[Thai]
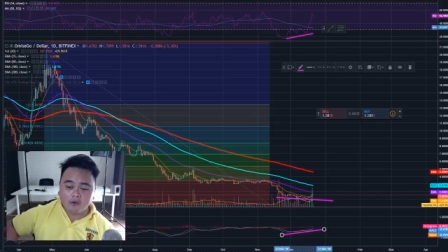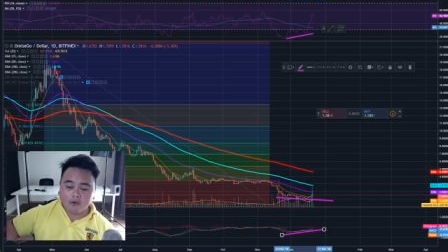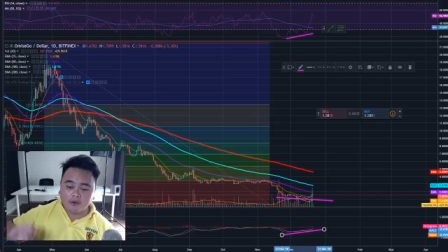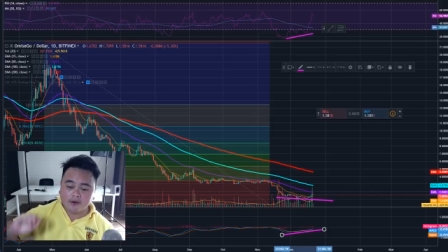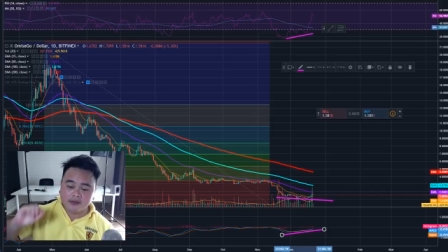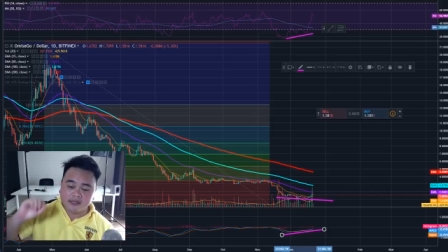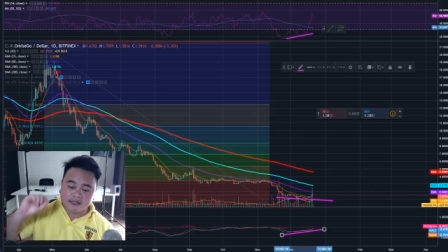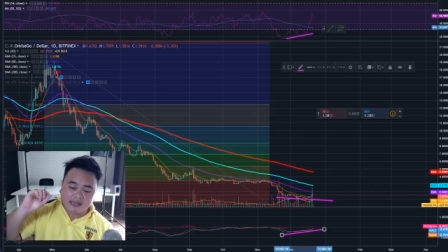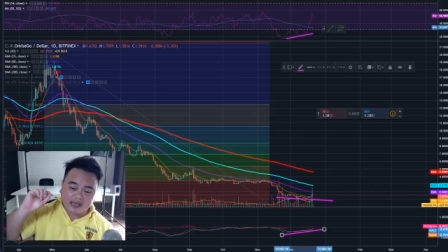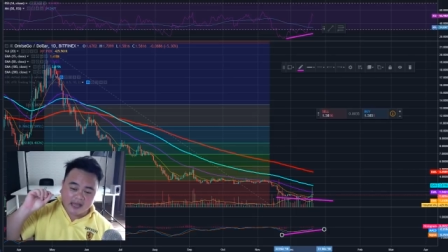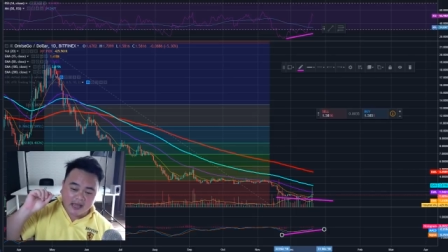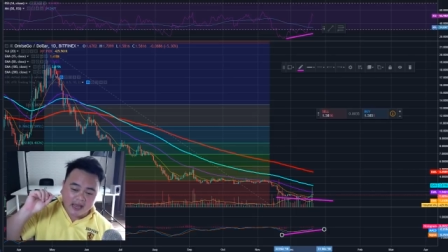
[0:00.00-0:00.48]
คน
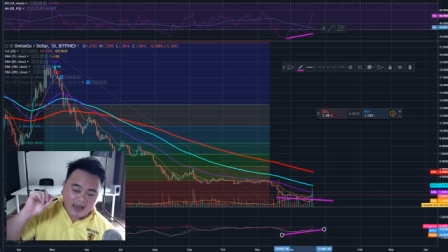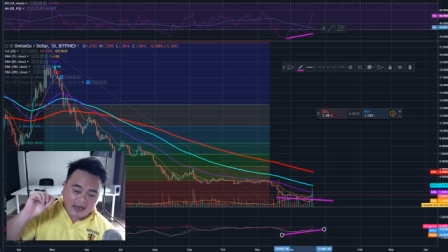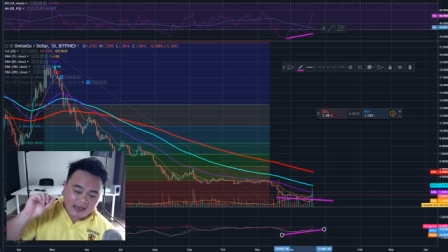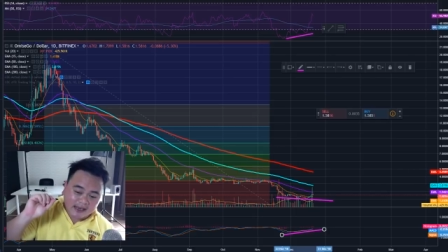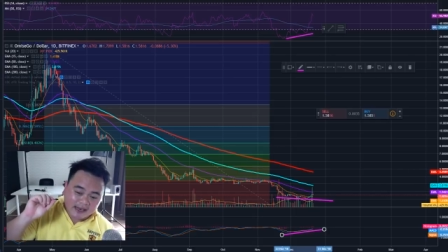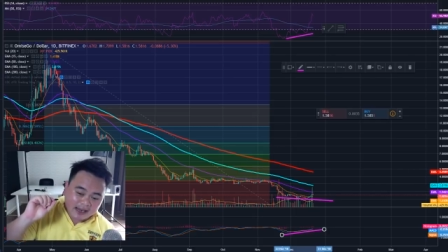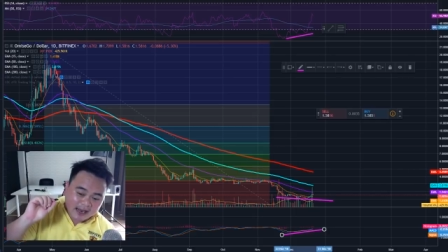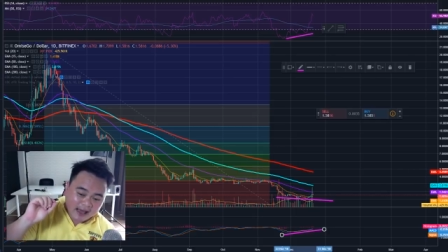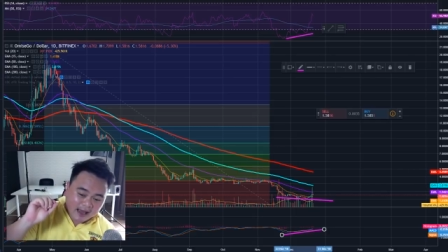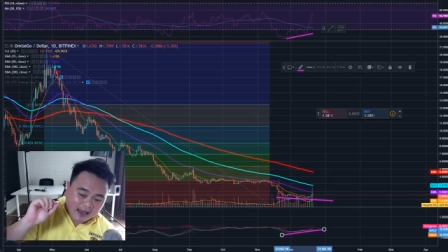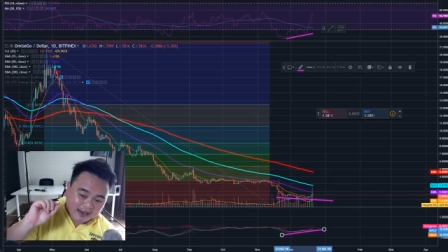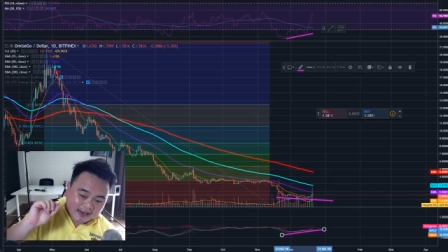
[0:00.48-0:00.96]
ที่จะแอด
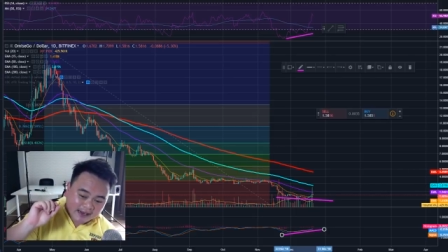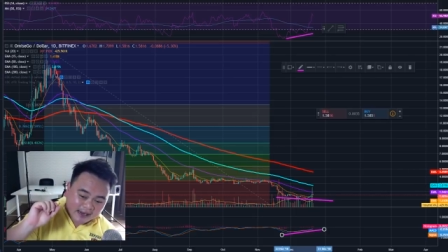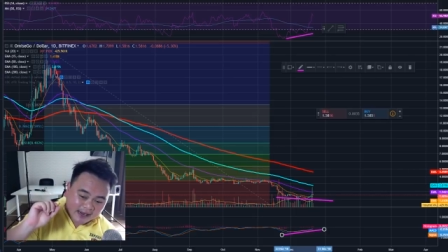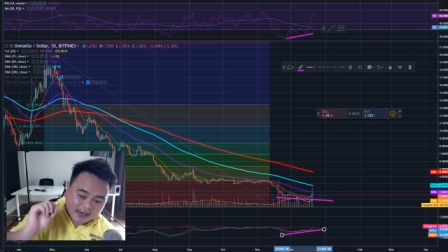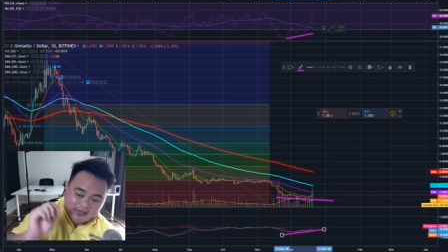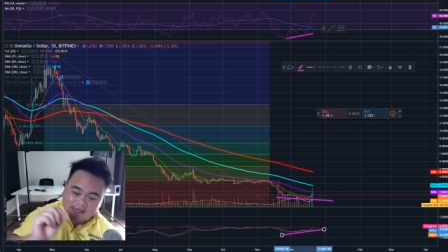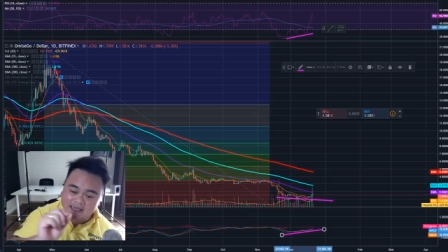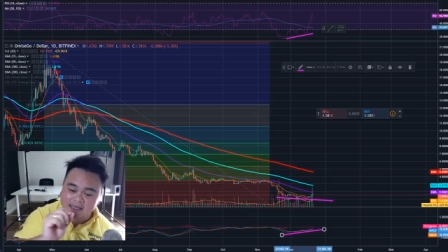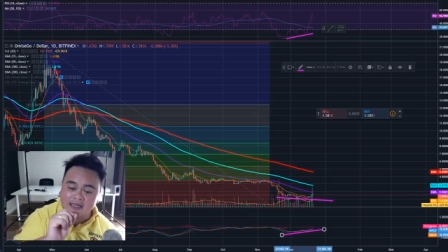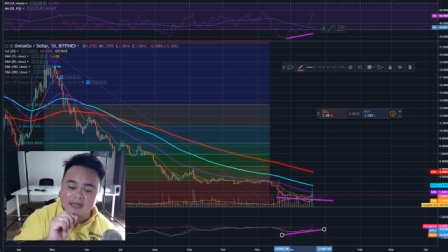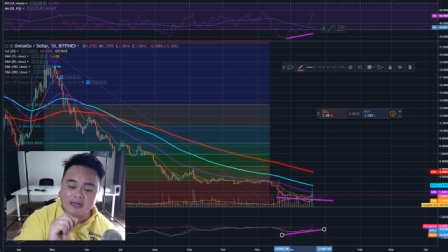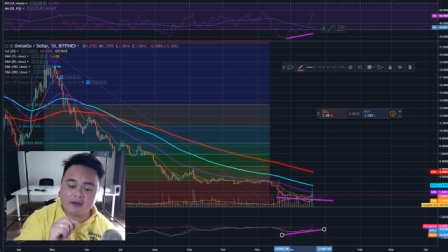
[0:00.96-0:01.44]
ไลน์แอ
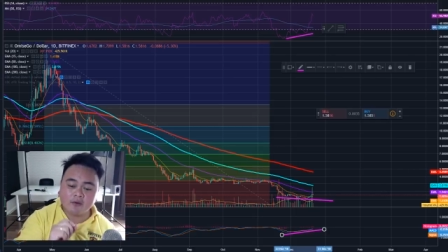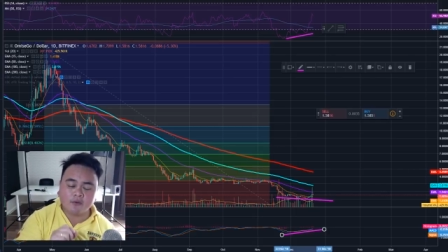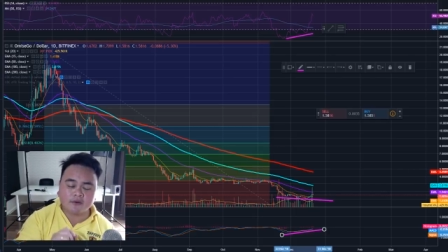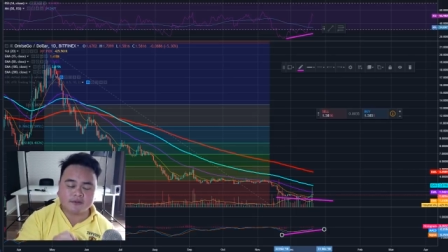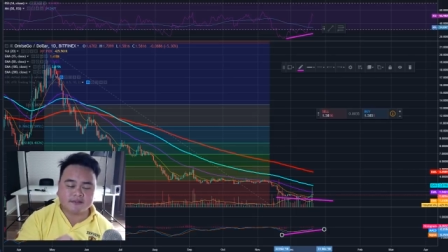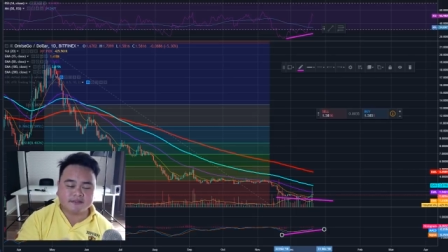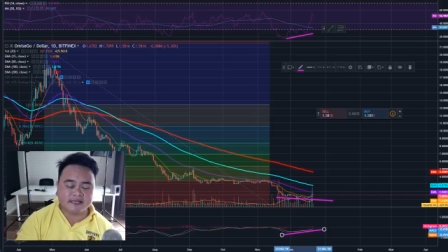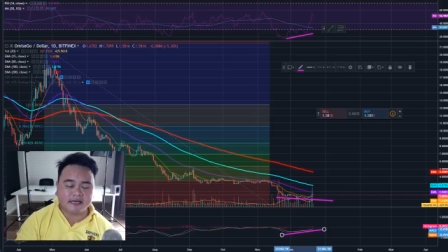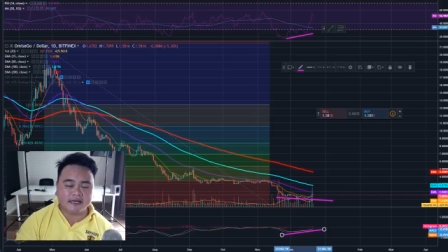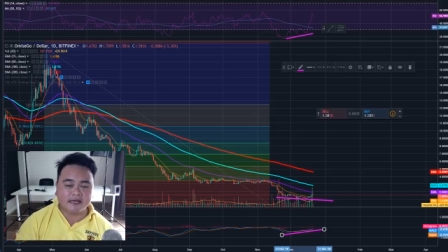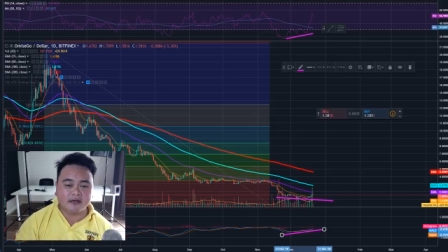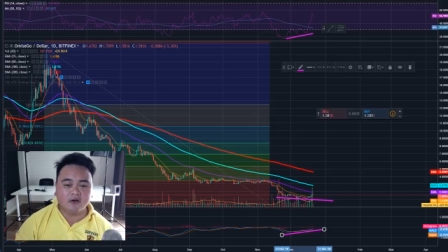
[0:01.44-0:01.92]
ดนะฮะอด
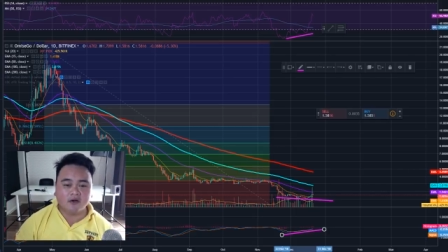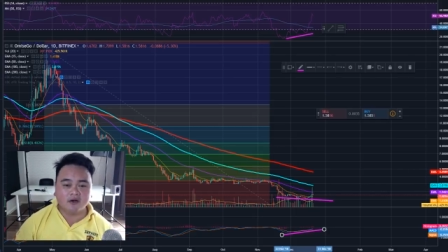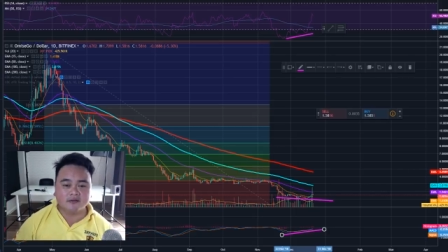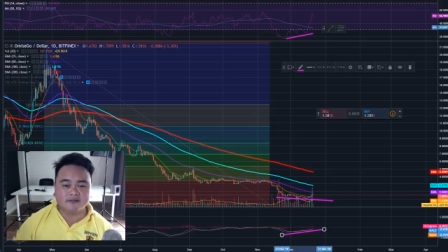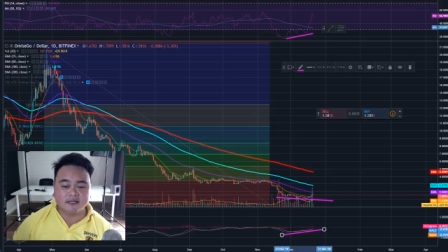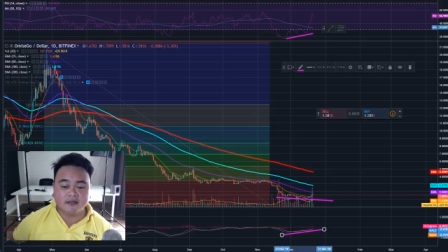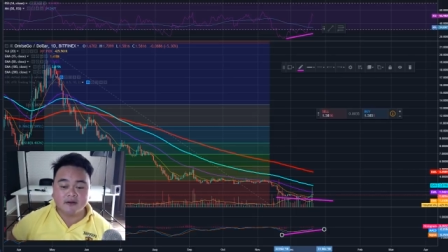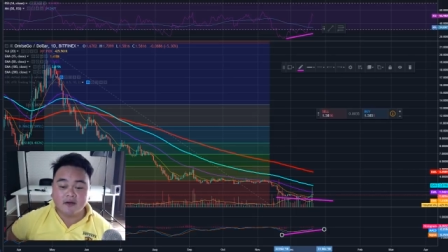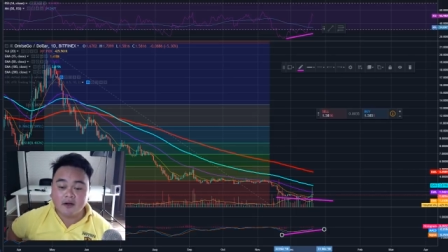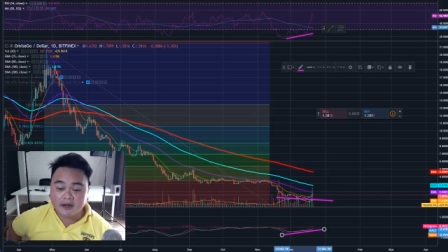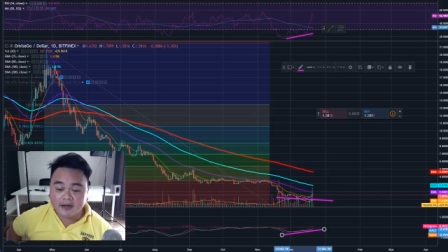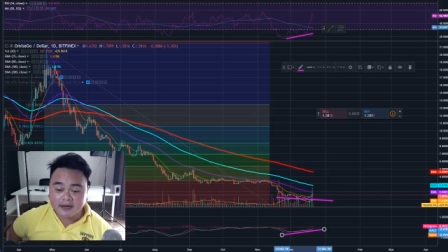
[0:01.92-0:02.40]
ใจรอ
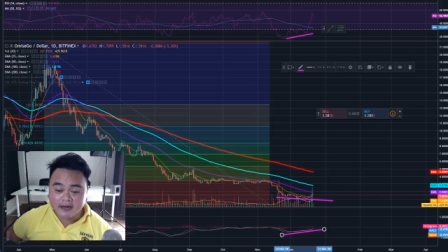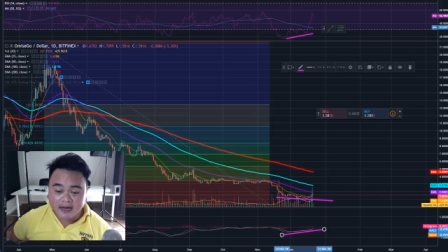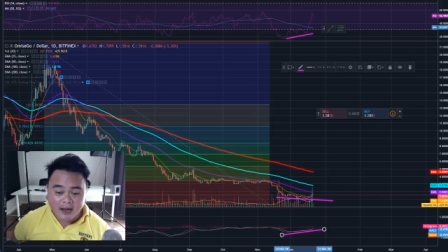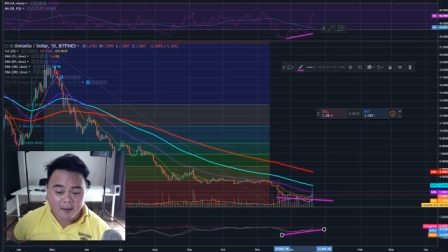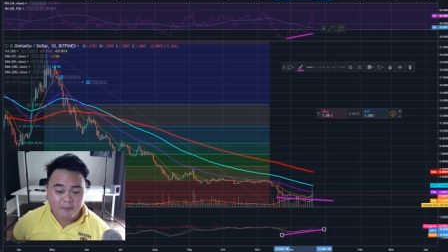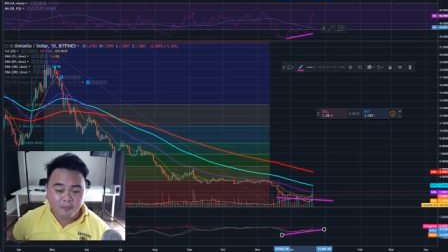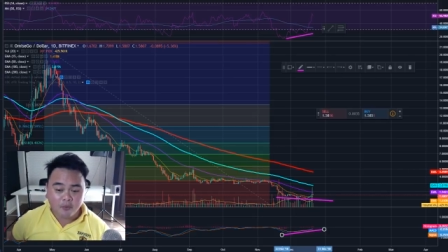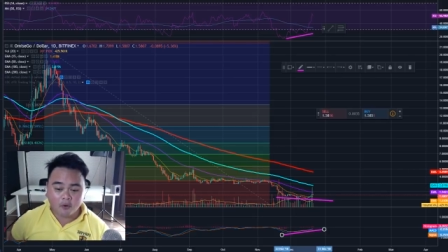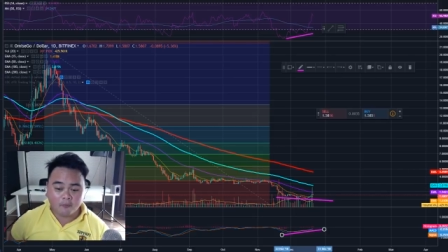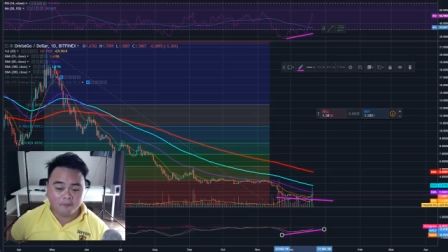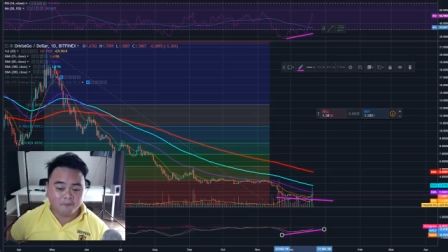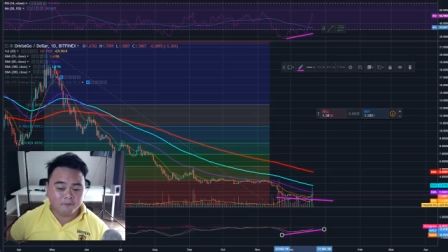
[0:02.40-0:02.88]
ซะหน่อยนะ
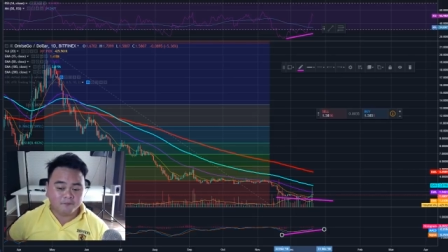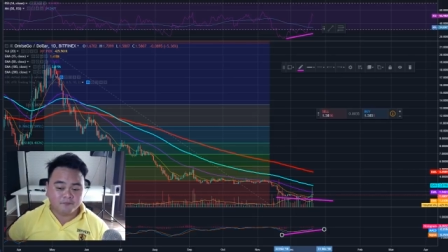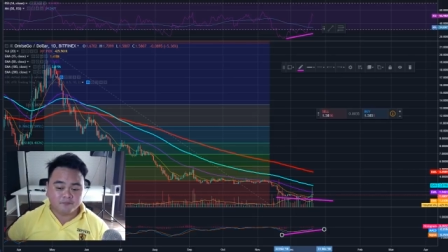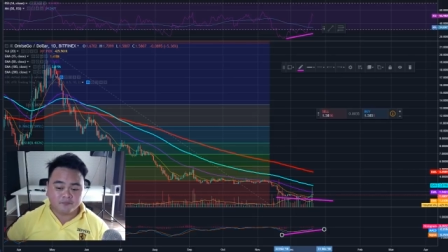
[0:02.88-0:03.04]
ผม